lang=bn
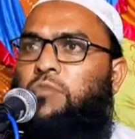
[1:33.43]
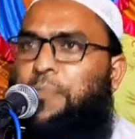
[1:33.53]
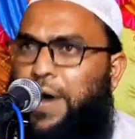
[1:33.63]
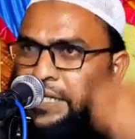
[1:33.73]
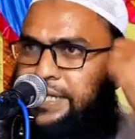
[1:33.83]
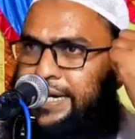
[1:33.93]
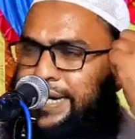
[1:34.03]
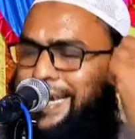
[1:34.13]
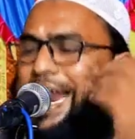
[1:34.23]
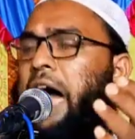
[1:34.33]

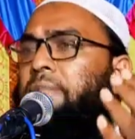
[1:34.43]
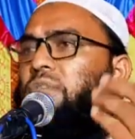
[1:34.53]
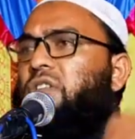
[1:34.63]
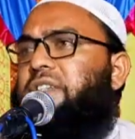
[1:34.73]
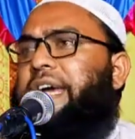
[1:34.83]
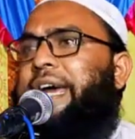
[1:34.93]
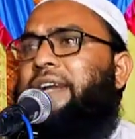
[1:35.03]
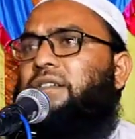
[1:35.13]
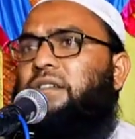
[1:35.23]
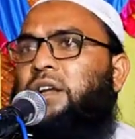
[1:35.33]
মফাসিরের কেরাম বলছেন
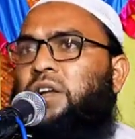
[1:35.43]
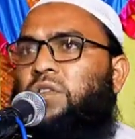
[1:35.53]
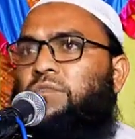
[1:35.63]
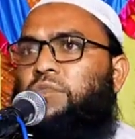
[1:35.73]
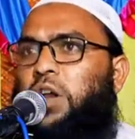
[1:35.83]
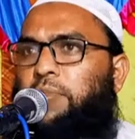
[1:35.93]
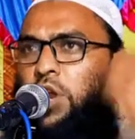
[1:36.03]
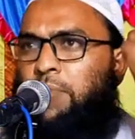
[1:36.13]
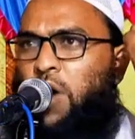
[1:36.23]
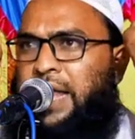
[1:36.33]
বড়
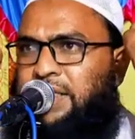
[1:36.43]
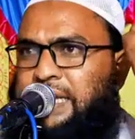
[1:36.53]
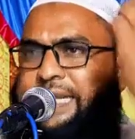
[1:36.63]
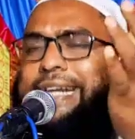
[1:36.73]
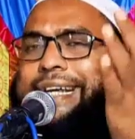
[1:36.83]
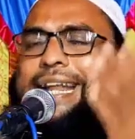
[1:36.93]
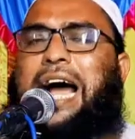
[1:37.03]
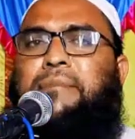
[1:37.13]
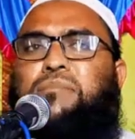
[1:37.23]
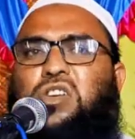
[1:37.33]
বড় মহাদ্দিসের
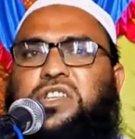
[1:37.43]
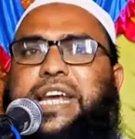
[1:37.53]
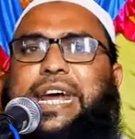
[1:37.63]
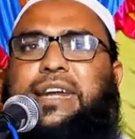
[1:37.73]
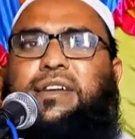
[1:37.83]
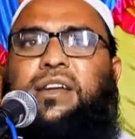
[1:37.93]
কেরাম বলছেন